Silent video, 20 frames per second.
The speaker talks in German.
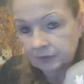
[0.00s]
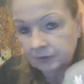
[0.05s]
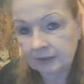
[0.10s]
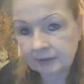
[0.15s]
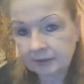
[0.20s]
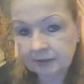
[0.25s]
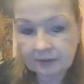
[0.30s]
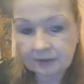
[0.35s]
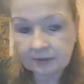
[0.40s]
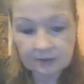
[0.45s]

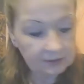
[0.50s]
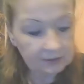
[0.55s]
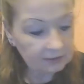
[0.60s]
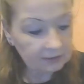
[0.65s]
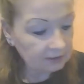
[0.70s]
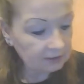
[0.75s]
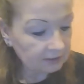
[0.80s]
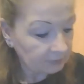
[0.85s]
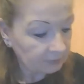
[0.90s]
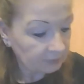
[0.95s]
allen Dingen, ich ziehe
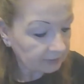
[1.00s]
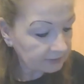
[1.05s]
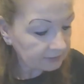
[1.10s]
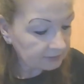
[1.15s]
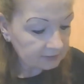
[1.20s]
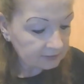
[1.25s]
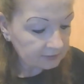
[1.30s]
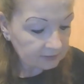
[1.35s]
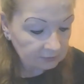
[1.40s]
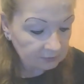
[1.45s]
den ja
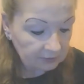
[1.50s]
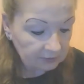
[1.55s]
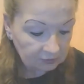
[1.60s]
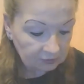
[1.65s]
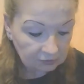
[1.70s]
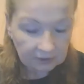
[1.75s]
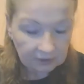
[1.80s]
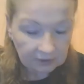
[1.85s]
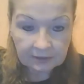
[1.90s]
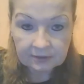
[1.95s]
meistens dem ja
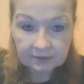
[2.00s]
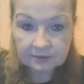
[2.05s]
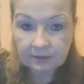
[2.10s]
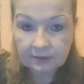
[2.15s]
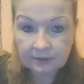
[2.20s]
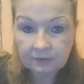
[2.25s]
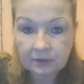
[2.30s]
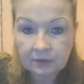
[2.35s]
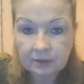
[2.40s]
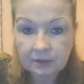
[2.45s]
nur nachts
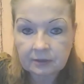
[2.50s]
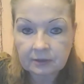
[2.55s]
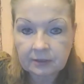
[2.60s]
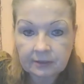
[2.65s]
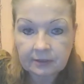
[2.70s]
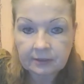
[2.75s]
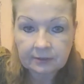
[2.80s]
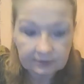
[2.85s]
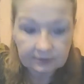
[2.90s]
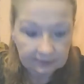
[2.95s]
an, wenn das
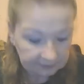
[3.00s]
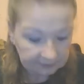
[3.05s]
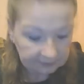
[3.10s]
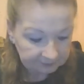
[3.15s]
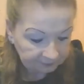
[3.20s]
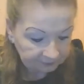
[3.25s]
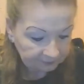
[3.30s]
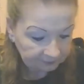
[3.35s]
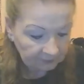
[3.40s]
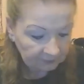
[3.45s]
kalt ist.
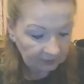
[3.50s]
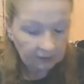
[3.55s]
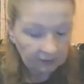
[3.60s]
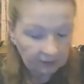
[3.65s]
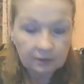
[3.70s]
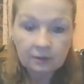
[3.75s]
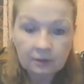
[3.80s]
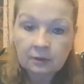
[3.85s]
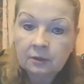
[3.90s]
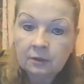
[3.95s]

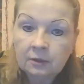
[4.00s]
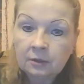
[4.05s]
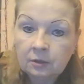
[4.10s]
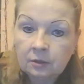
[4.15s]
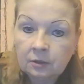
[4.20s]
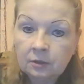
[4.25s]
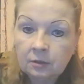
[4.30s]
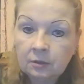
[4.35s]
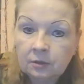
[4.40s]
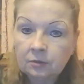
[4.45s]

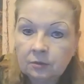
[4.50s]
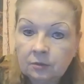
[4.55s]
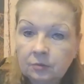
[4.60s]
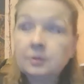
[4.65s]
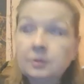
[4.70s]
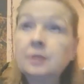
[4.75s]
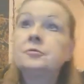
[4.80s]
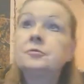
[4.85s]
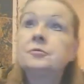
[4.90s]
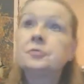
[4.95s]

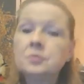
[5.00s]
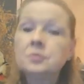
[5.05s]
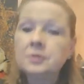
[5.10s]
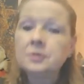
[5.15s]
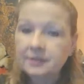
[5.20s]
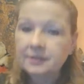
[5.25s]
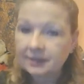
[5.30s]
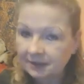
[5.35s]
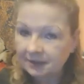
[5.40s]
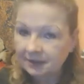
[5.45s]
Und dann
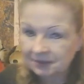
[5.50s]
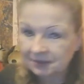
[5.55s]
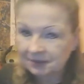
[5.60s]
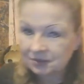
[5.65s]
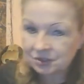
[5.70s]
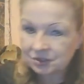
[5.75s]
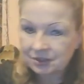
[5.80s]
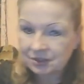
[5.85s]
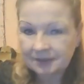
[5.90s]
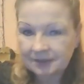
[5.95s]
funkeln ja eh die
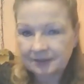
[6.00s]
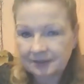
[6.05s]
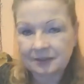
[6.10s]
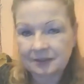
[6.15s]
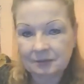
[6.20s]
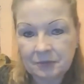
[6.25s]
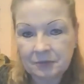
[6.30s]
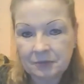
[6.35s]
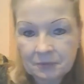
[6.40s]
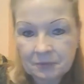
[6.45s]
Sterne
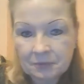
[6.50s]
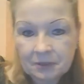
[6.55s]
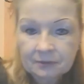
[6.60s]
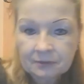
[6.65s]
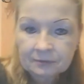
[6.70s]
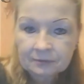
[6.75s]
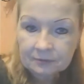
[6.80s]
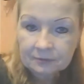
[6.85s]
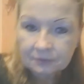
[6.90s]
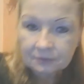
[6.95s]
am
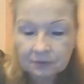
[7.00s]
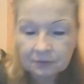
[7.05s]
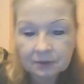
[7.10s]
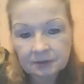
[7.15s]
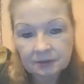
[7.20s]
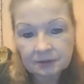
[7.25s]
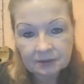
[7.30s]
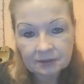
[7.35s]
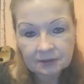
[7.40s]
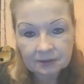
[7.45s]
Himmel und
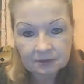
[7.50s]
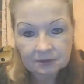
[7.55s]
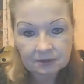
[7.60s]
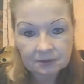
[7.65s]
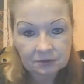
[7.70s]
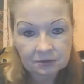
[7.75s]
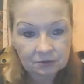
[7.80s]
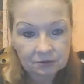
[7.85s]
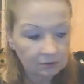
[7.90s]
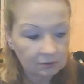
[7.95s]
dann sieht er
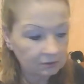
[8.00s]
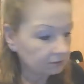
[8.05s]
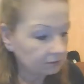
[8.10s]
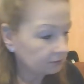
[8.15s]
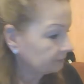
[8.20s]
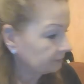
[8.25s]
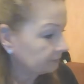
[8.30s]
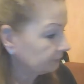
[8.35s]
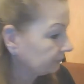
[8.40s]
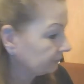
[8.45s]
richtig toll
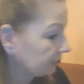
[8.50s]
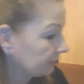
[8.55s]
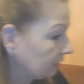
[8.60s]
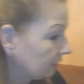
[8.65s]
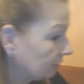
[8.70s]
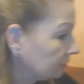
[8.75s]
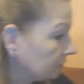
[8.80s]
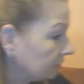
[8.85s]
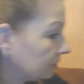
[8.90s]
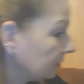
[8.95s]
aus. Ja,
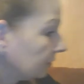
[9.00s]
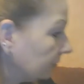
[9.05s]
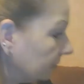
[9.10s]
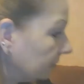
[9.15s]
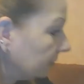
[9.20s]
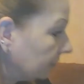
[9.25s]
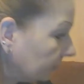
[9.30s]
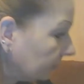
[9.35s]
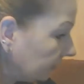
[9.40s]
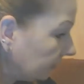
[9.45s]
und
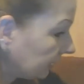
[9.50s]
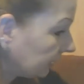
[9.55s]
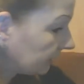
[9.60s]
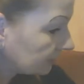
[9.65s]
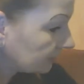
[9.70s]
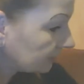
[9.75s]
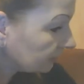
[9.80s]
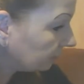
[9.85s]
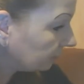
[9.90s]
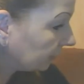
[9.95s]
ähm, wer jetzt ein